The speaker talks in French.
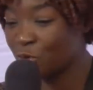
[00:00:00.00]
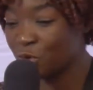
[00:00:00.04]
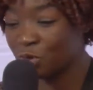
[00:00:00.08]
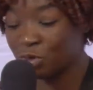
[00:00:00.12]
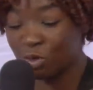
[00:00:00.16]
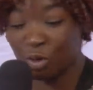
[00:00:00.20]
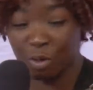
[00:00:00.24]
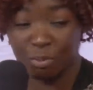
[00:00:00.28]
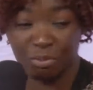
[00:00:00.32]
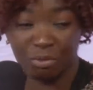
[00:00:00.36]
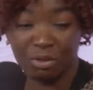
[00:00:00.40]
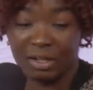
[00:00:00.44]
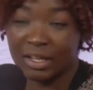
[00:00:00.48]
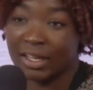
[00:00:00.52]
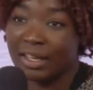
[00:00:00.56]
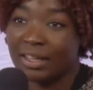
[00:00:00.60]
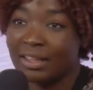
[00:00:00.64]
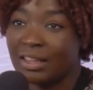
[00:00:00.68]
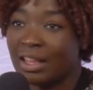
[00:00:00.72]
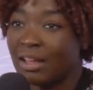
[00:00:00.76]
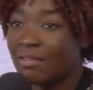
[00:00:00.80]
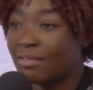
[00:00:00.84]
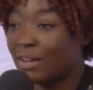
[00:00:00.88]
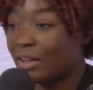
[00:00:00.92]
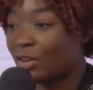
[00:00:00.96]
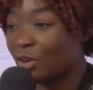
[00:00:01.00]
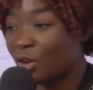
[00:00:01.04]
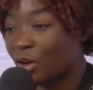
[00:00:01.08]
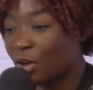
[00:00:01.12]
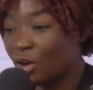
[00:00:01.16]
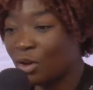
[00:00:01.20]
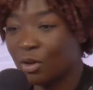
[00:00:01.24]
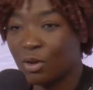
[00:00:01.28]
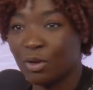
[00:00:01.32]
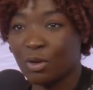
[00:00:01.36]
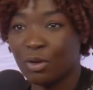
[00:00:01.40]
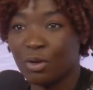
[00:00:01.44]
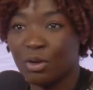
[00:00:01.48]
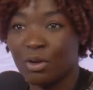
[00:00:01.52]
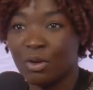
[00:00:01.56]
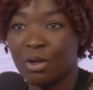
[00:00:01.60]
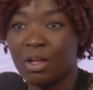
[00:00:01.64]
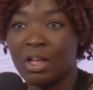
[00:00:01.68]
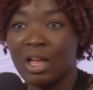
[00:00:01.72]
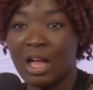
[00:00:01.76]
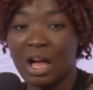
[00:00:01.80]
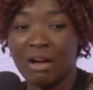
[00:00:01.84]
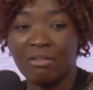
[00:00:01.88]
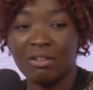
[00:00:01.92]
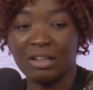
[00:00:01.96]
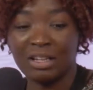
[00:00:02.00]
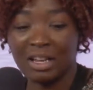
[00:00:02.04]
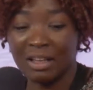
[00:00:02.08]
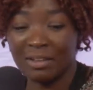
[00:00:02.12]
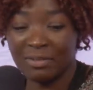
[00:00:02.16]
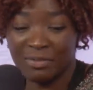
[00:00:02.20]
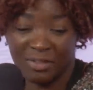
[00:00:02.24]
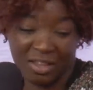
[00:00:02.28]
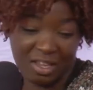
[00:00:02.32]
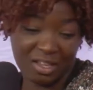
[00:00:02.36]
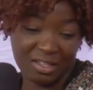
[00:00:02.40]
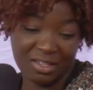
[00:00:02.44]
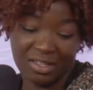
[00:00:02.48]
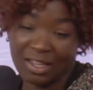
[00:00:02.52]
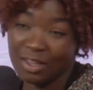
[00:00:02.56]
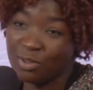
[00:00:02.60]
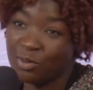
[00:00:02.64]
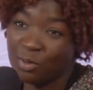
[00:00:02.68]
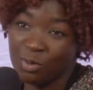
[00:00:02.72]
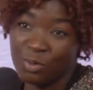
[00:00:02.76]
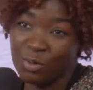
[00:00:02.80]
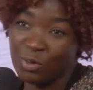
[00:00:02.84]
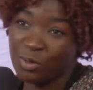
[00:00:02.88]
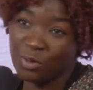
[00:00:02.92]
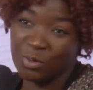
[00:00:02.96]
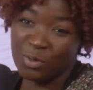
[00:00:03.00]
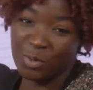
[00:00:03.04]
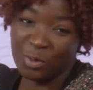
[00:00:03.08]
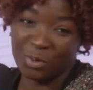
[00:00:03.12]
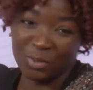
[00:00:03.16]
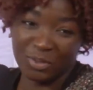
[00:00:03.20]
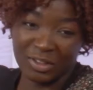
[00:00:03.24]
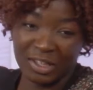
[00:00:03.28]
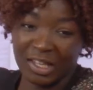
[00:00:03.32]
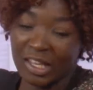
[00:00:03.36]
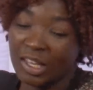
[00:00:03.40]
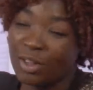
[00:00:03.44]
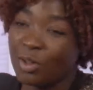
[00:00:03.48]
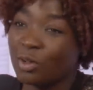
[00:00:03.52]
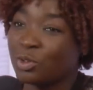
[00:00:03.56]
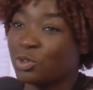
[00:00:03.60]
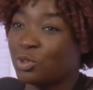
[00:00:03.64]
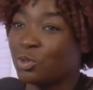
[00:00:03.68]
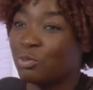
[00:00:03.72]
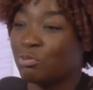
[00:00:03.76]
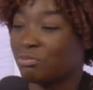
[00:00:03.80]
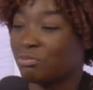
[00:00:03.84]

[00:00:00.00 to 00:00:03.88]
juste pour créer de la valeur, euh, avoir la fierté de, montrer que je